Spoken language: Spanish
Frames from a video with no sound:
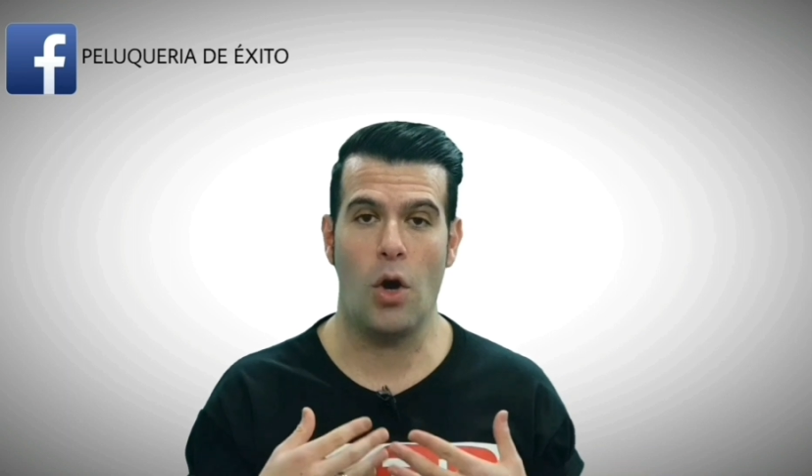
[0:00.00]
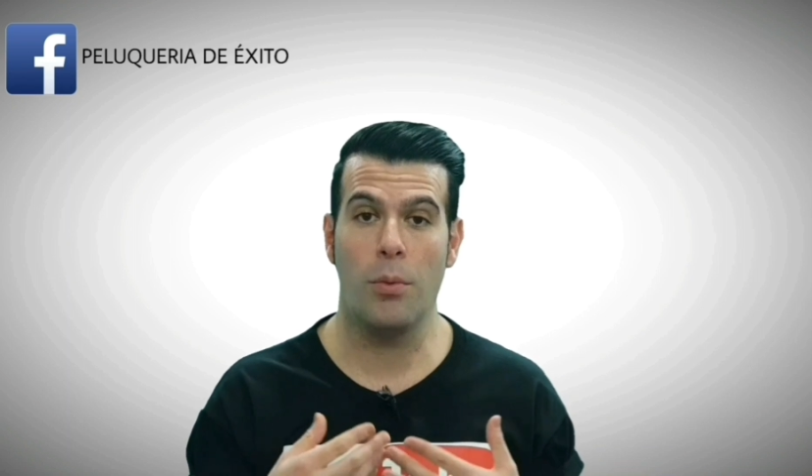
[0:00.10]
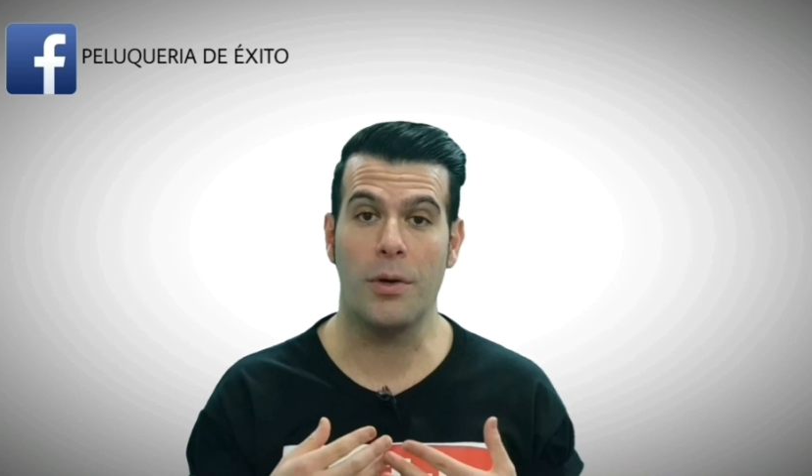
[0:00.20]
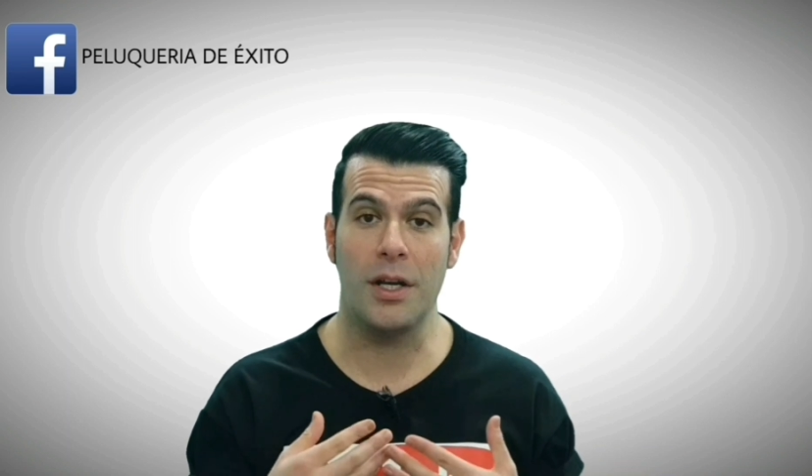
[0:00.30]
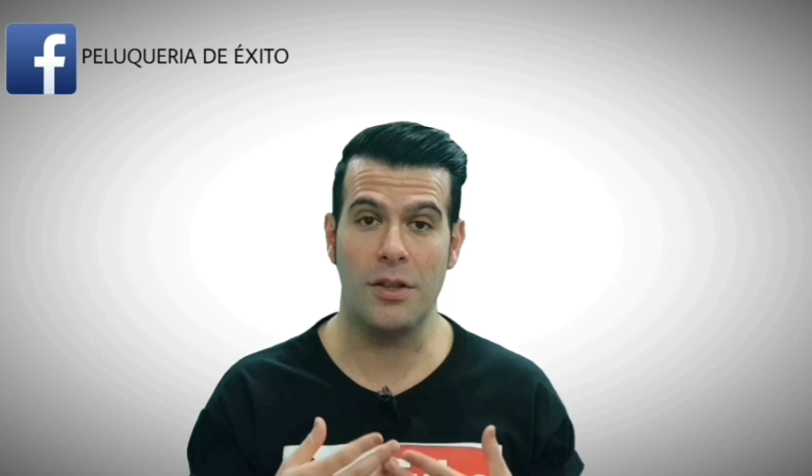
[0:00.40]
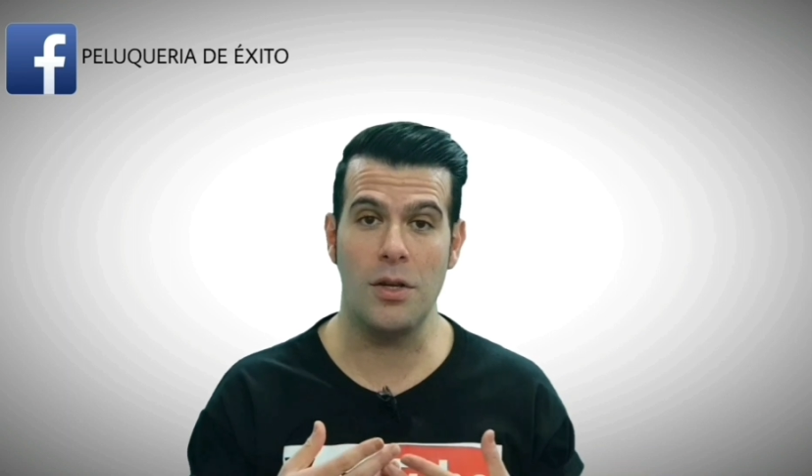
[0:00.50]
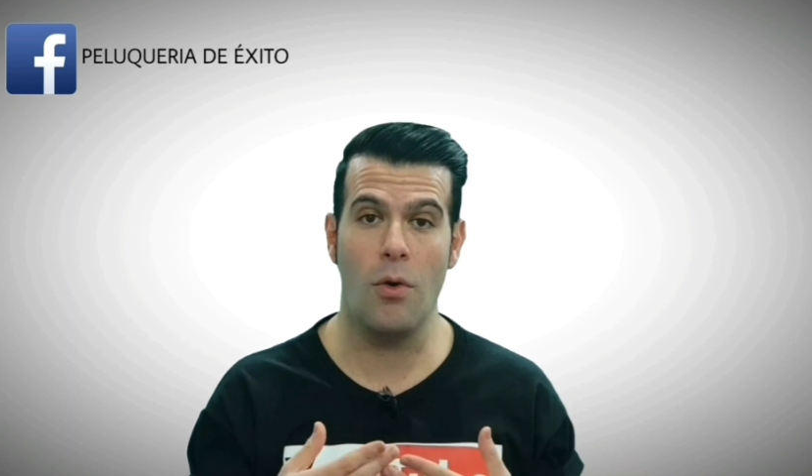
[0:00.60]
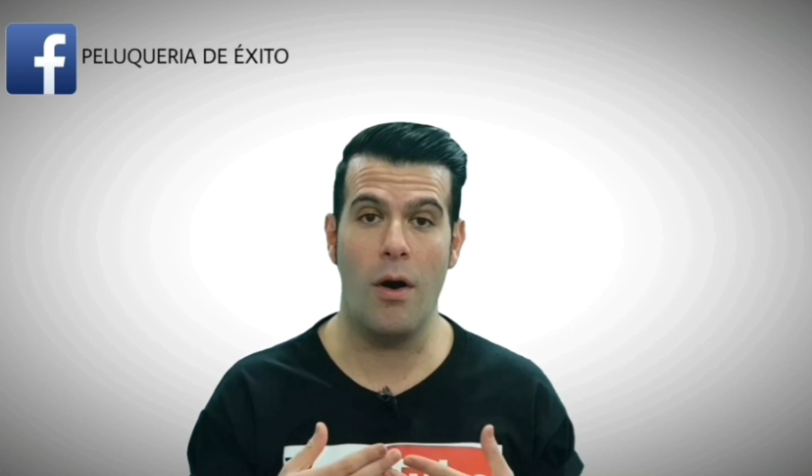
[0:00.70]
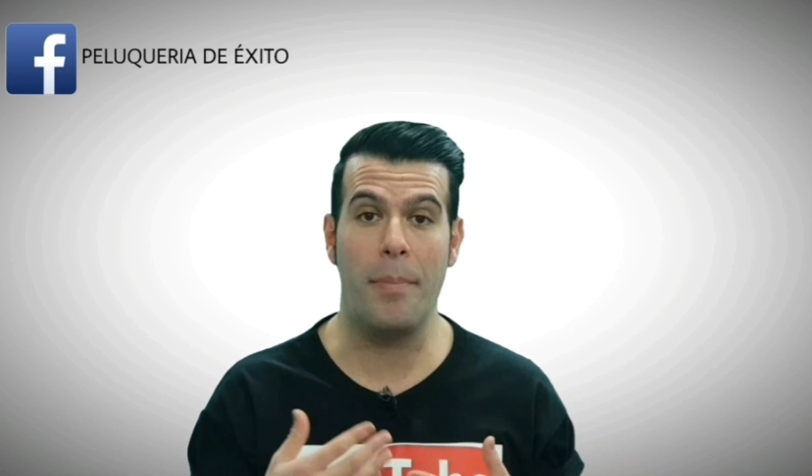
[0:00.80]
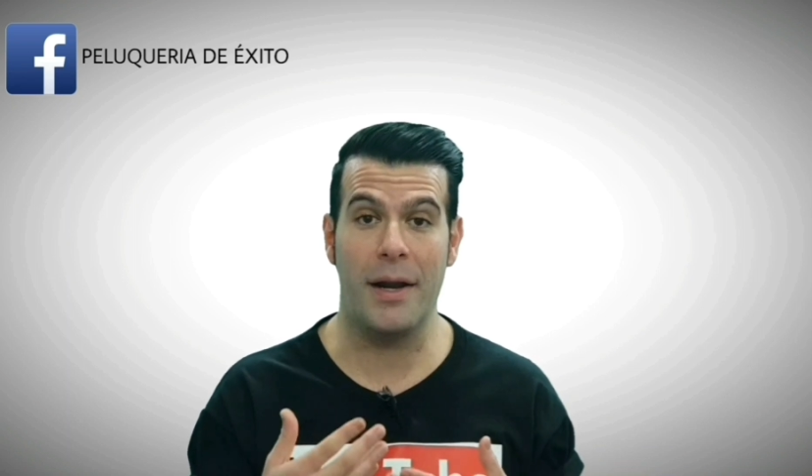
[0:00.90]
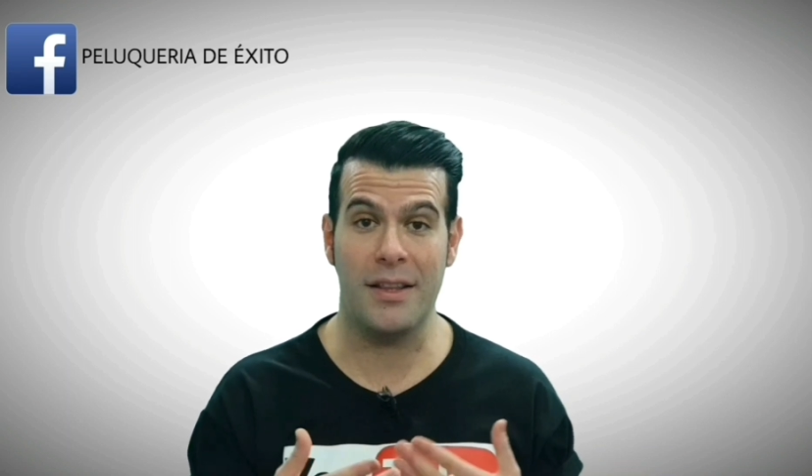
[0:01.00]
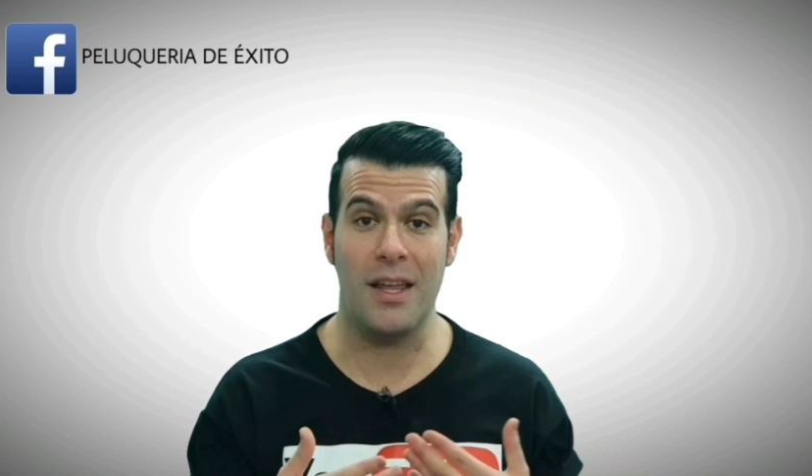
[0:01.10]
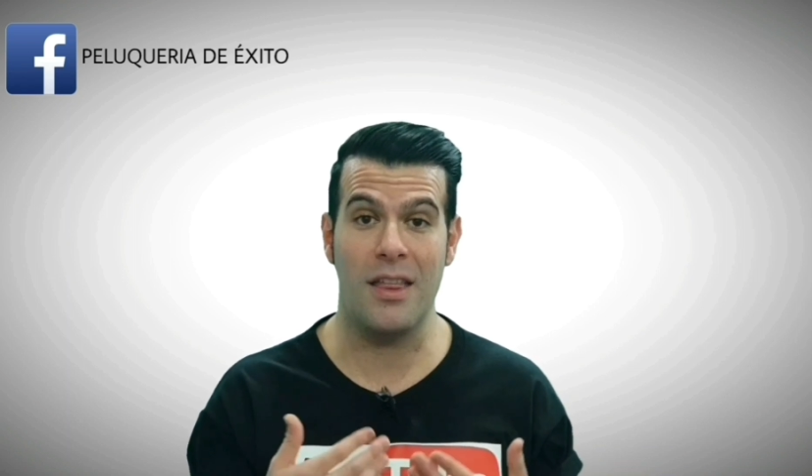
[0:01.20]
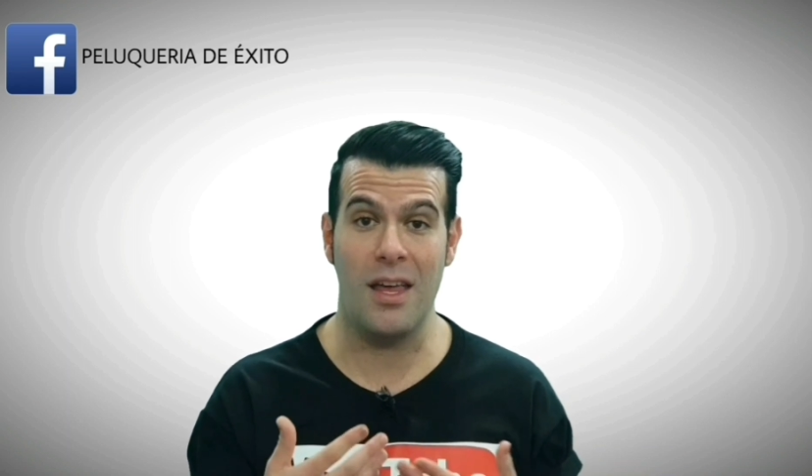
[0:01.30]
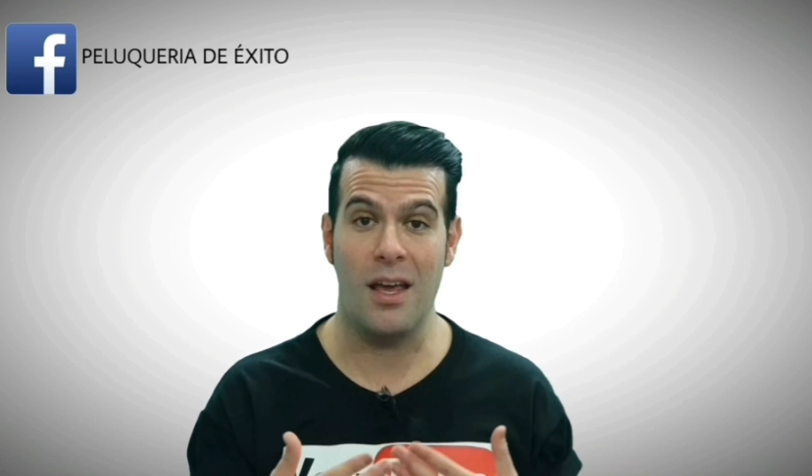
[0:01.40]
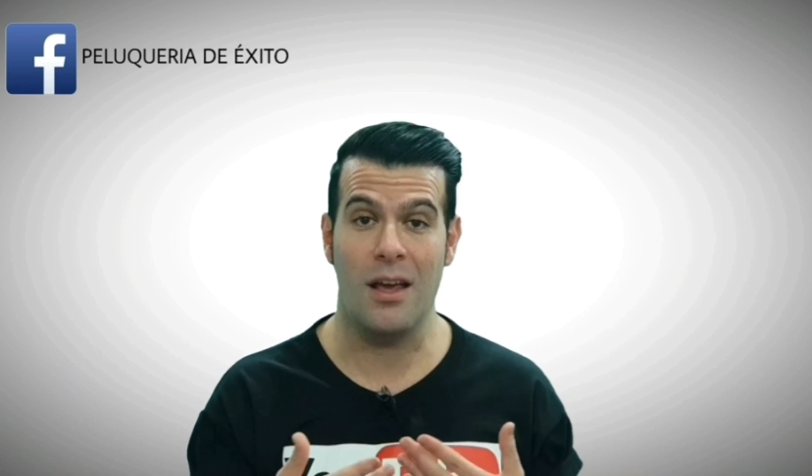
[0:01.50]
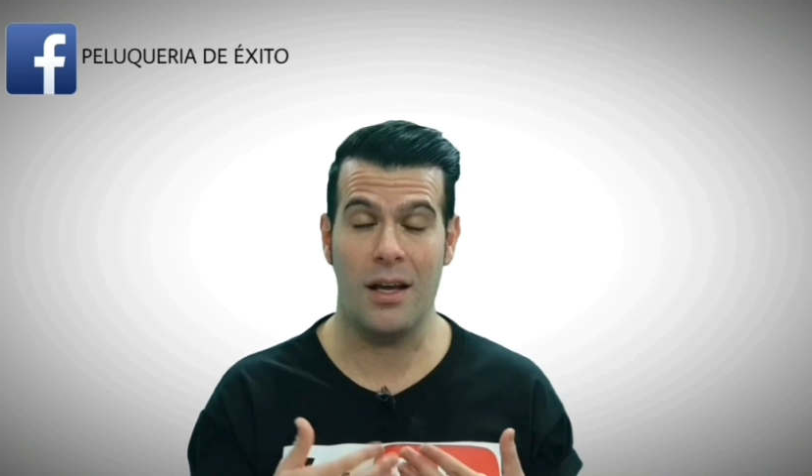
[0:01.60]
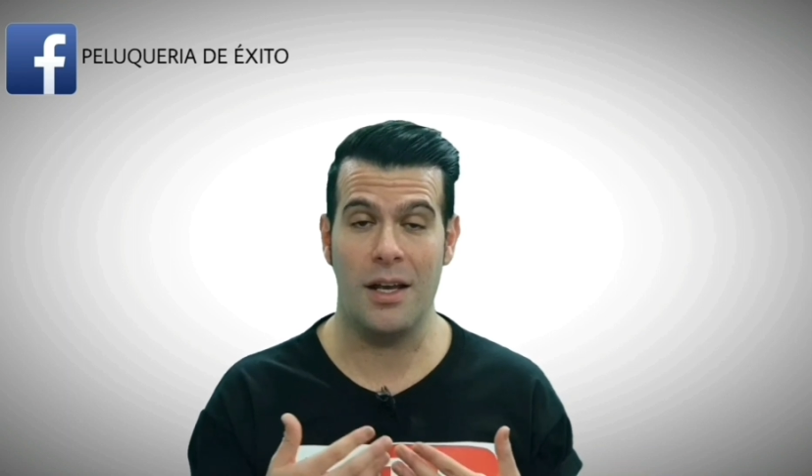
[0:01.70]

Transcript: objetivo, aparte de